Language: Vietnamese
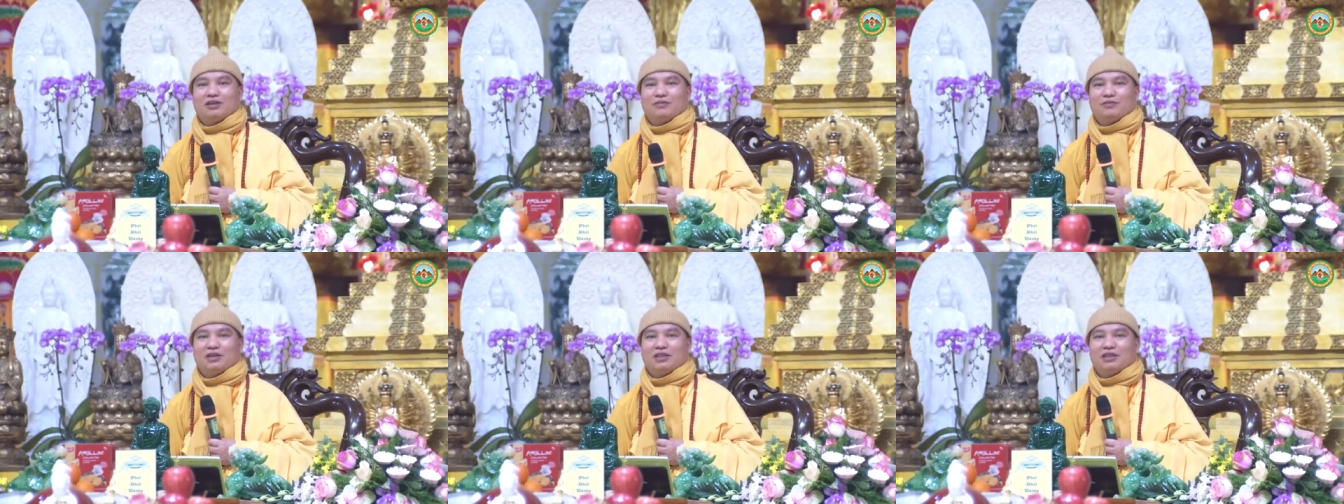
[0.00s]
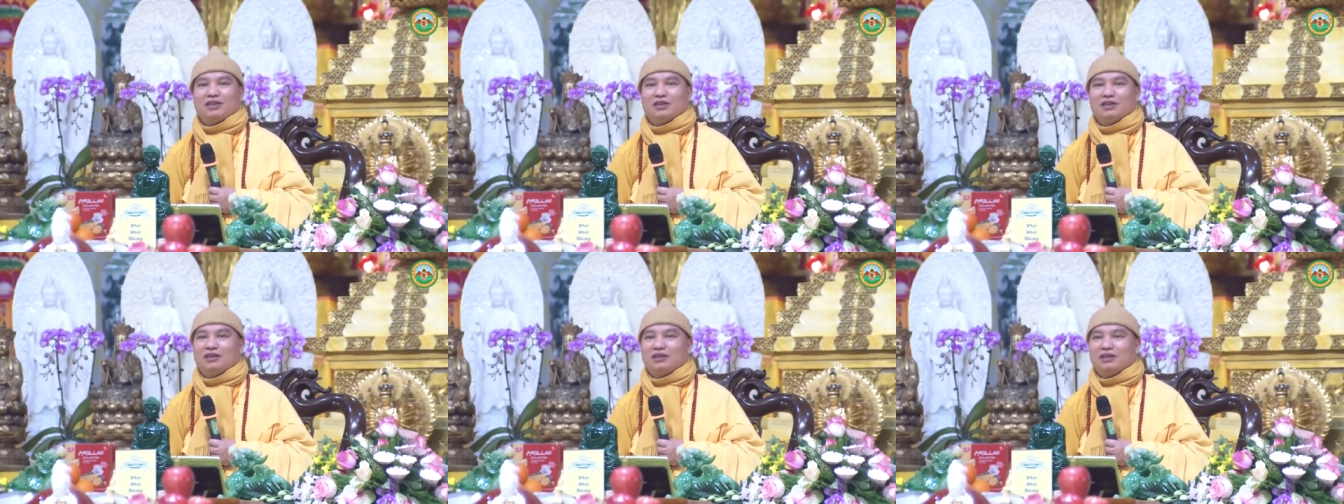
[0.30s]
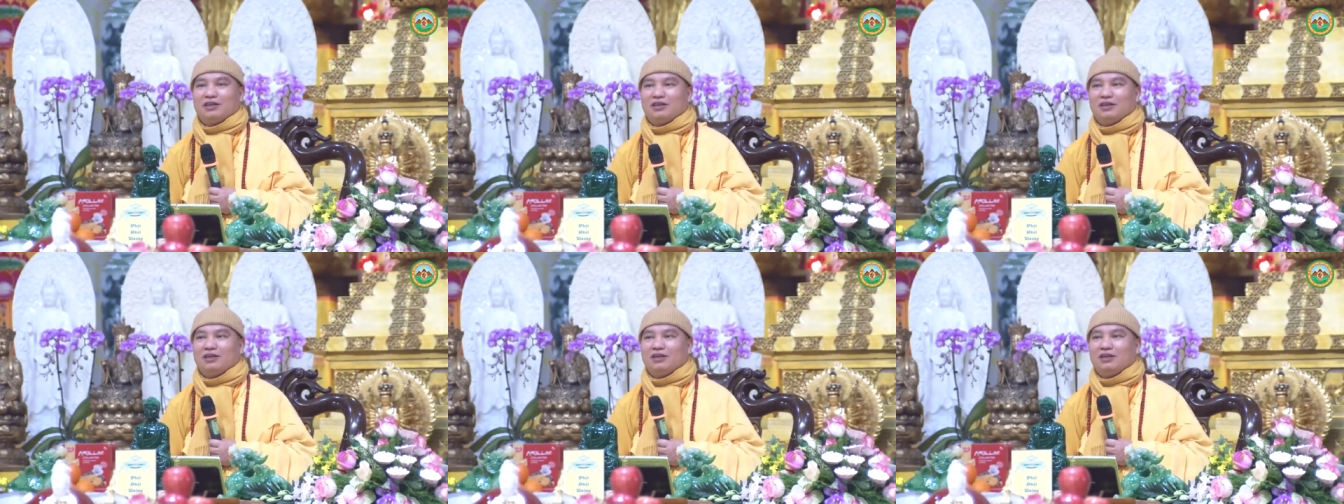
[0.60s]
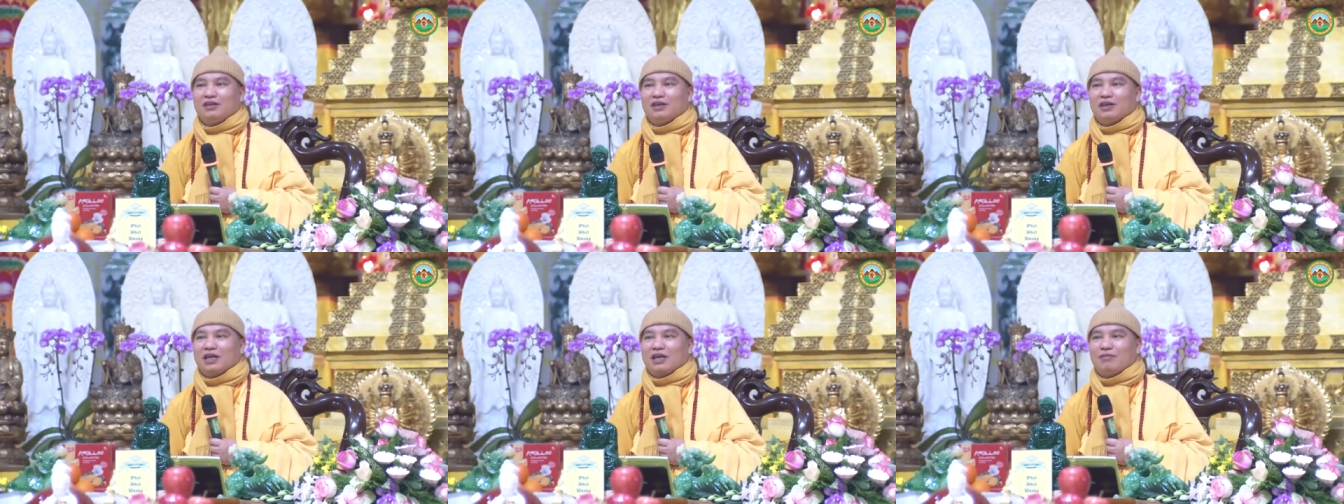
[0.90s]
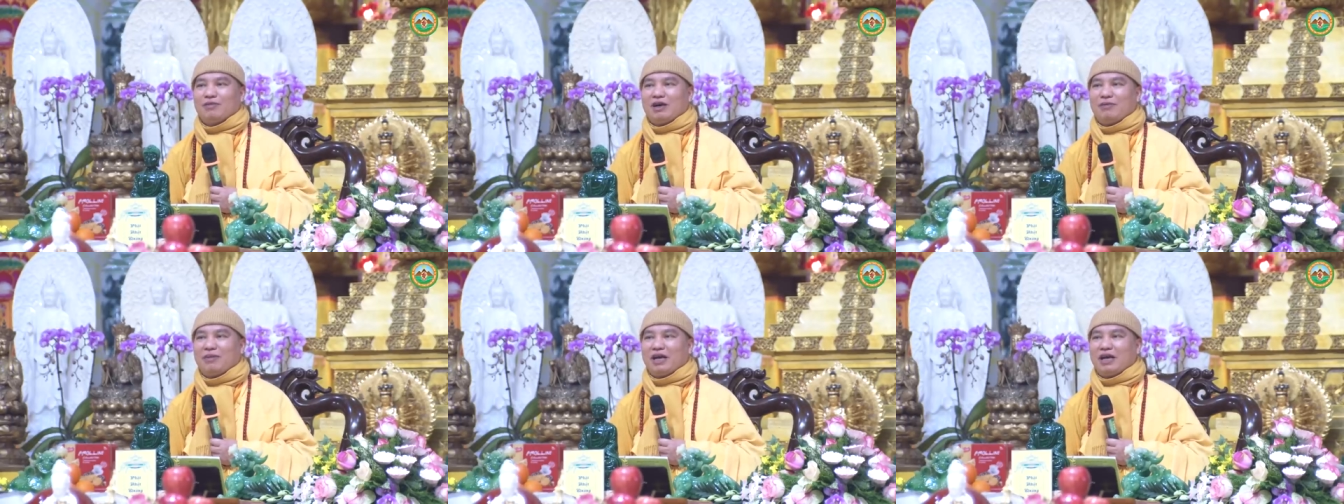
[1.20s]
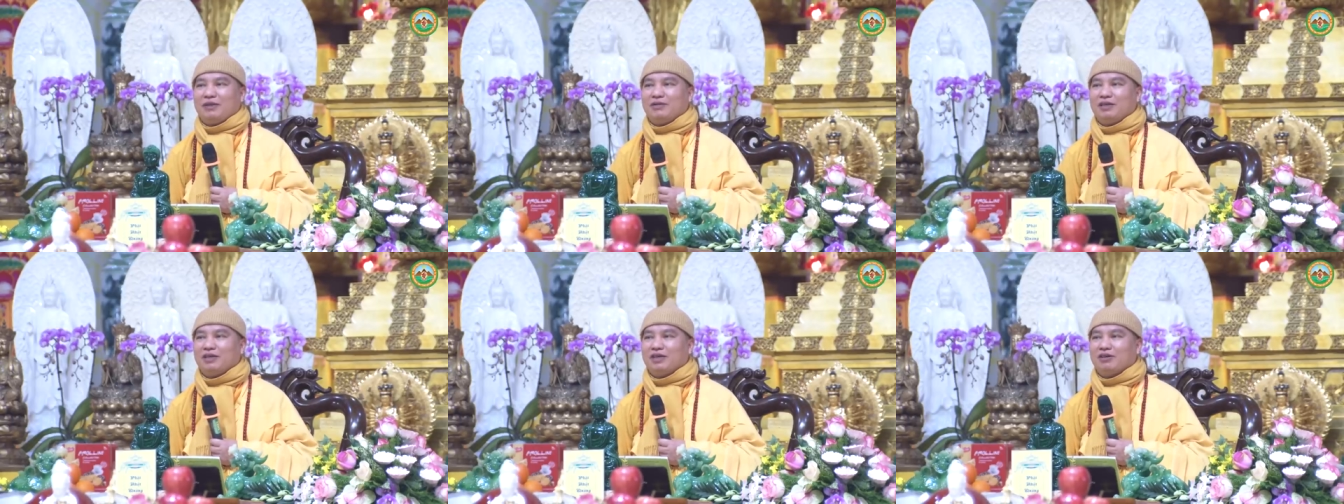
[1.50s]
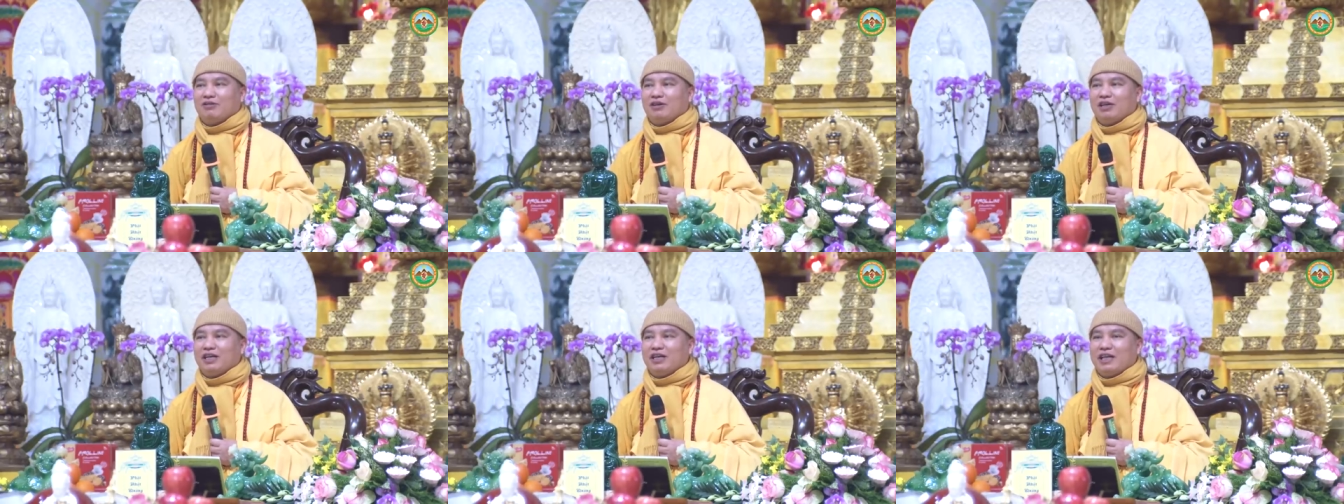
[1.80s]
bây giờ các bà mẹ bây
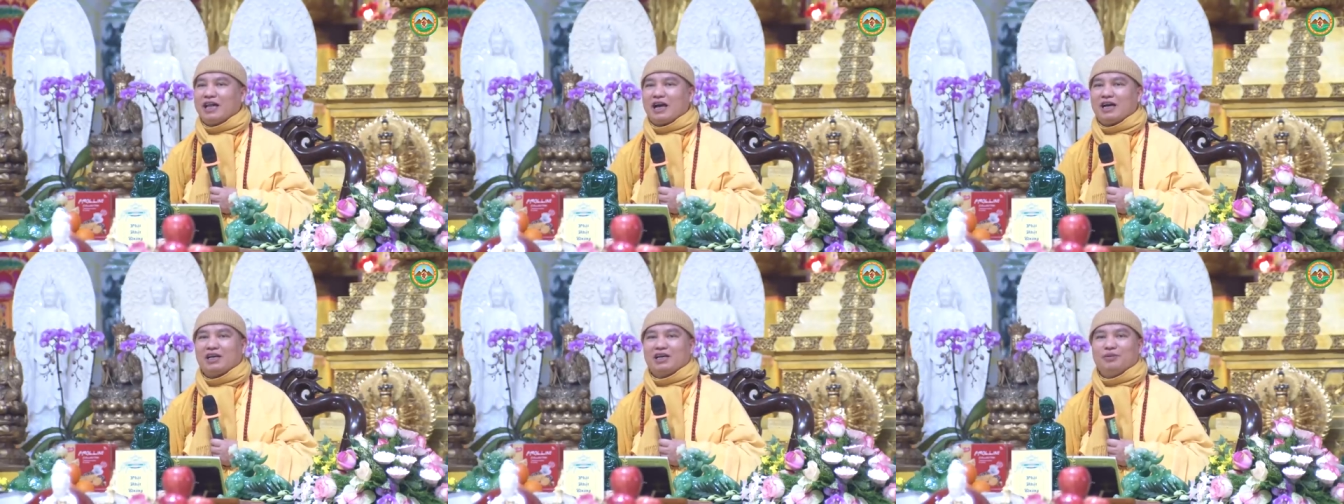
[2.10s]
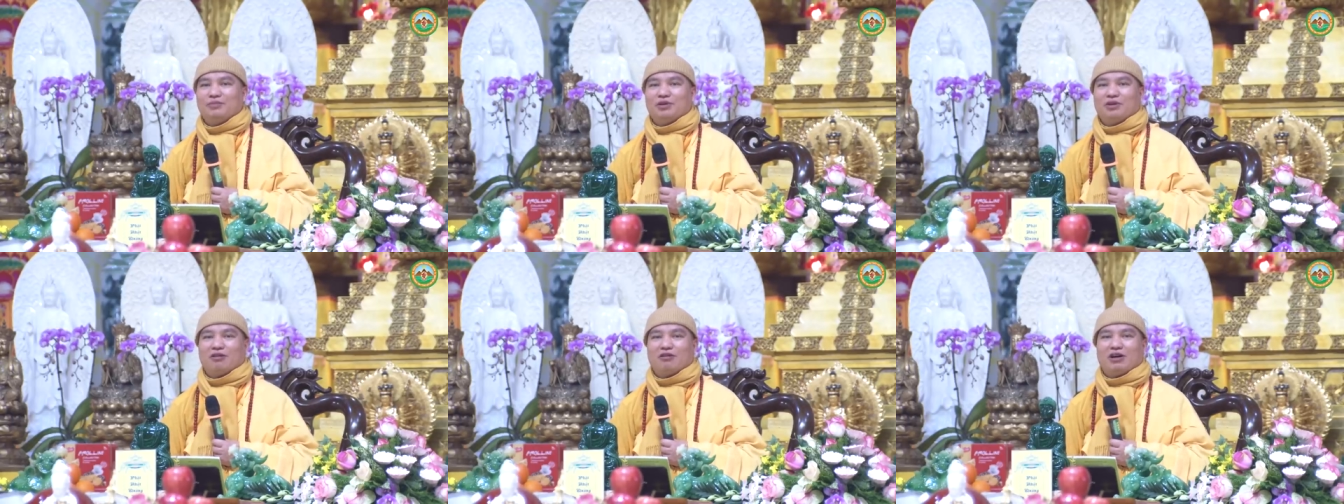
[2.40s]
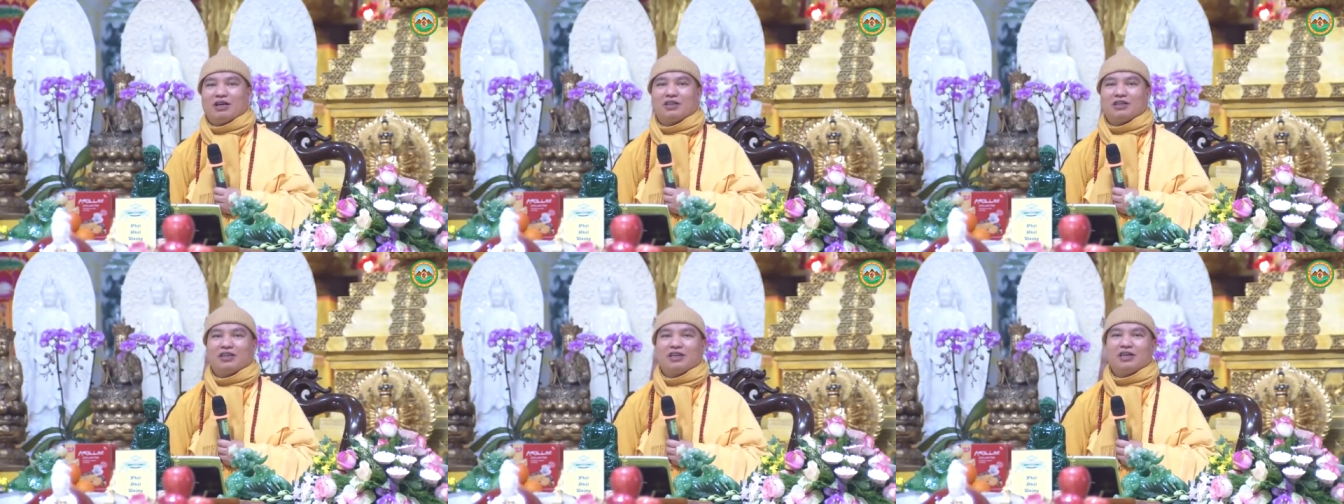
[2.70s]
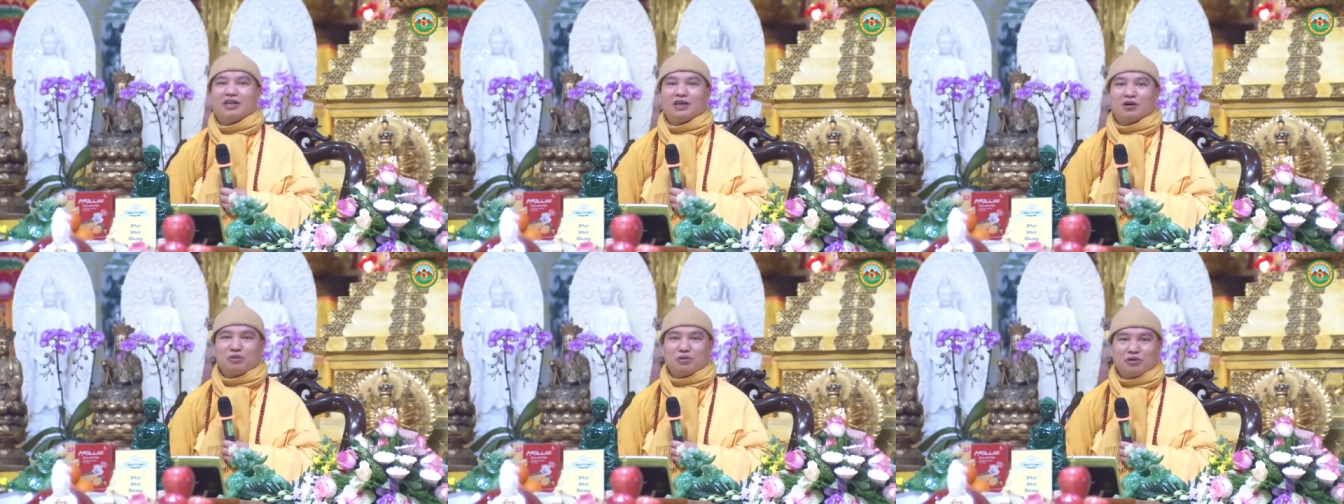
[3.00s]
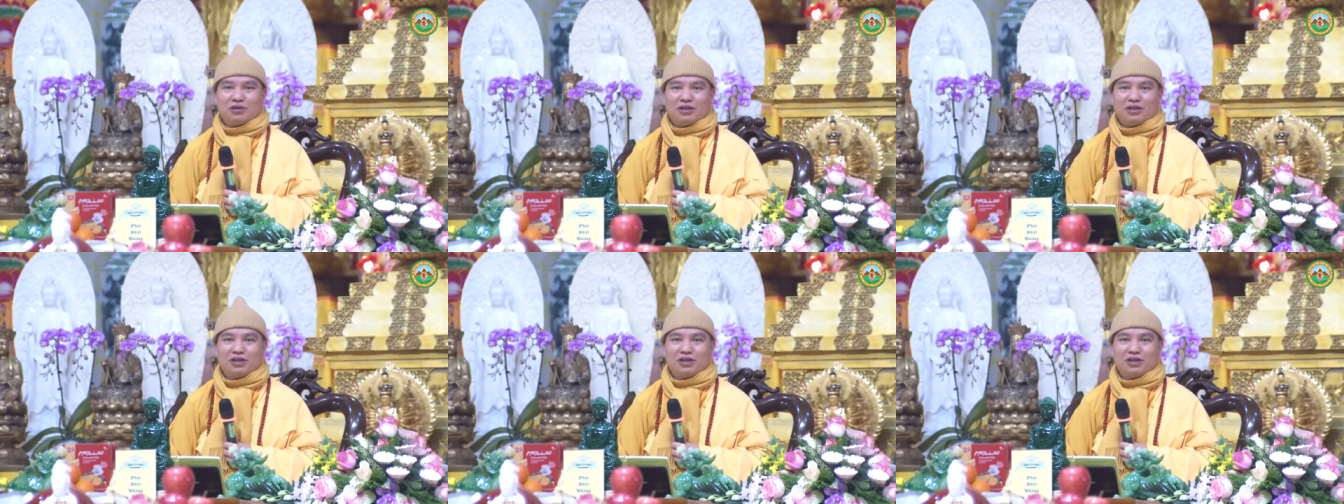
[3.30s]
giờ còn hay nhá cơm cho con như thế không